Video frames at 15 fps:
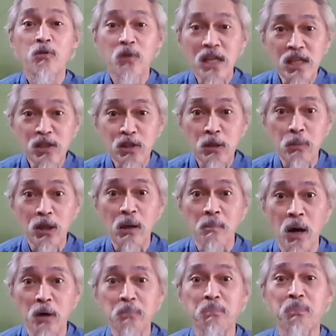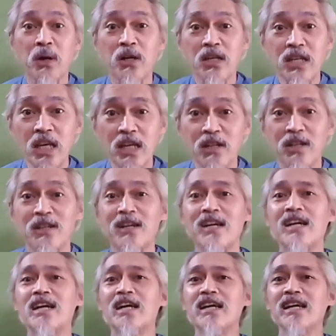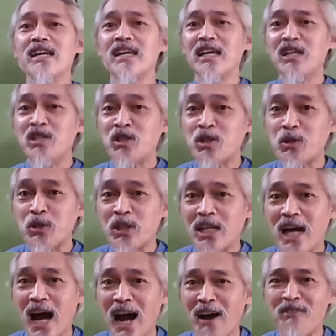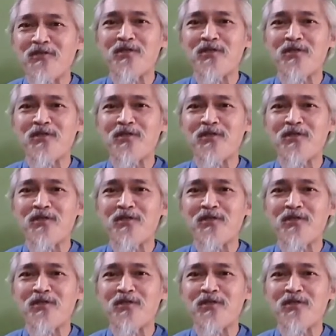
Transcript: a reasonable amount per year, insured ka